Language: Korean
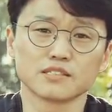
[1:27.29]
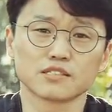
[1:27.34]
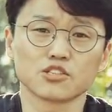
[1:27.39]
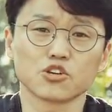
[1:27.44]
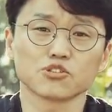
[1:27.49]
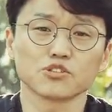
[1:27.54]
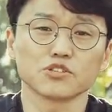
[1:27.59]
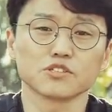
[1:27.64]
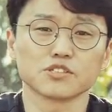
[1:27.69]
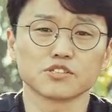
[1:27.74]

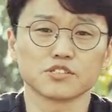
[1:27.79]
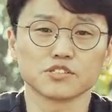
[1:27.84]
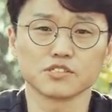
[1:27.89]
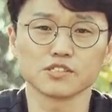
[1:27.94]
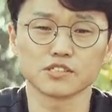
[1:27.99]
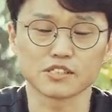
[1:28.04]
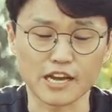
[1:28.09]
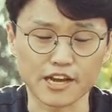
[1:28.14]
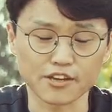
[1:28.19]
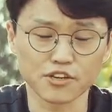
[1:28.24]

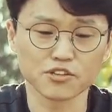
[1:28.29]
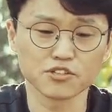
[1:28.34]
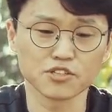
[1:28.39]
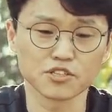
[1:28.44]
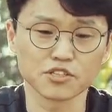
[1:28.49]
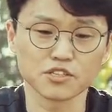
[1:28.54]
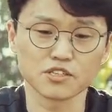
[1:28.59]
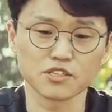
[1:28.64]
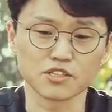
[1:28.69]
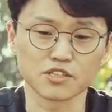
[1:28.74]
청년들은
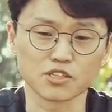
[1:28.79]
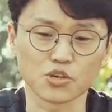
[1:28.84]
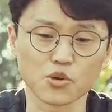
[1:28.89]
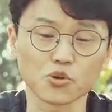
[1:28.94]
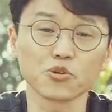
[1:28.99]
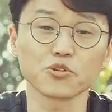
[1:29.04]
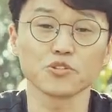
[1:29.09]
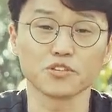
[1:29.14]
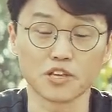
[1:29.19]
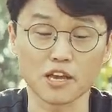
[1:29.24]
당연히
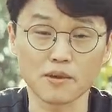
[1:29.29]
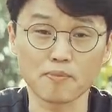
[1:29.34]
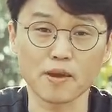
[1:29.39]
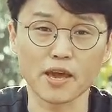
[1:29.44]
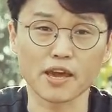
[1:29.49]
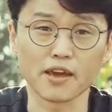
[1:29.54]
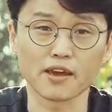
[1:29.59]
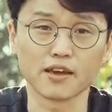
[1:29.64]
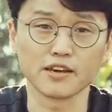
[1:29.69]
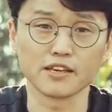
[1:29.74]
결혼 예배,